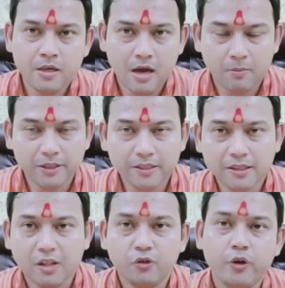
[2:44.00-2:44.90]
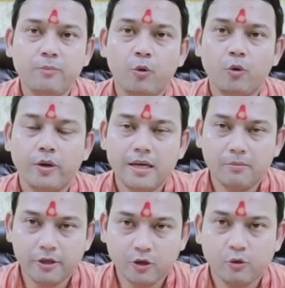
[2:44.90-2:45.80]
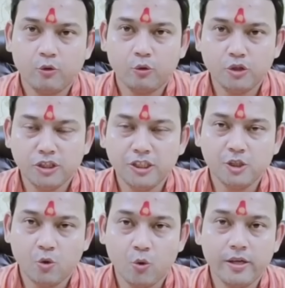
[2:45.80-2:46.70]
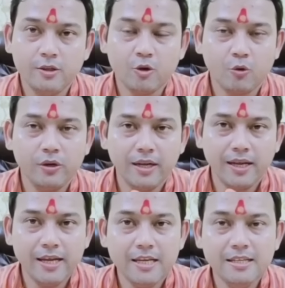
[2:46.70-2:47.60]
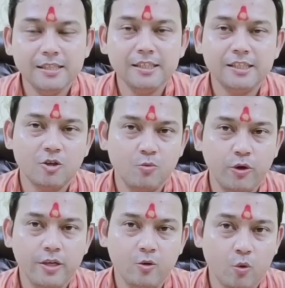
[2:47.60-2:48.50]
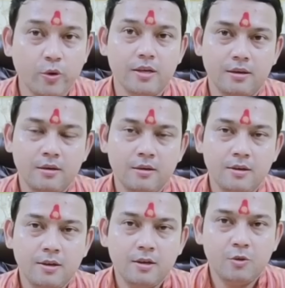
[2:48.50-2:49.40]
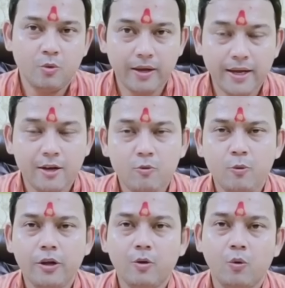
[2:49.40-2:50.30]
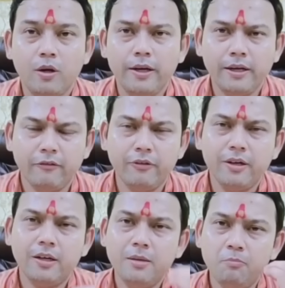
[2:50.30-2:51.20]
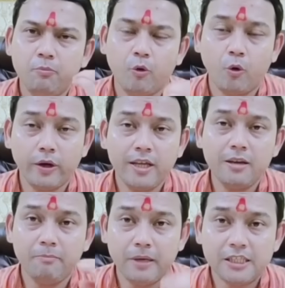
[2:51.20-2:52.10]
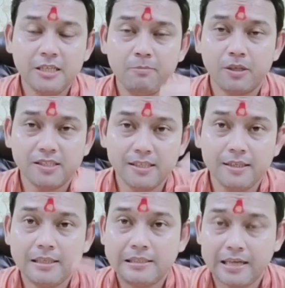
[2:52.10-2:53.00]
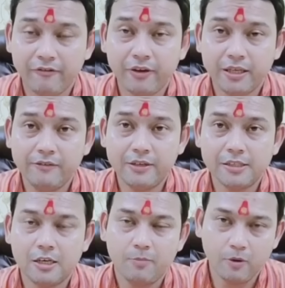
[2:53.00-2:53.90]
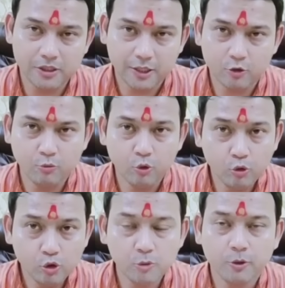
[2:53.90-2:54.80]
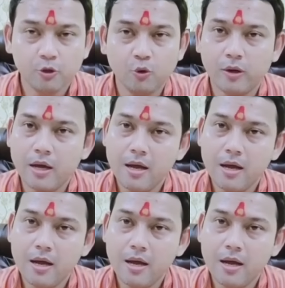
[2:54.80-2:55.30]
আমাদের তান্ত্রিক প্রক্রিয়া আমরা যখন কোনো জিনিস করি তখন এই জিনিসটার উপরেই করি তো এর উপরে করলে ডেফিনেটলি অনেক বেশি পার্সেন্টেজ এফেক্টিভ রেজাল্ট পাওয়া যায় তো ভূর্যপত্রটা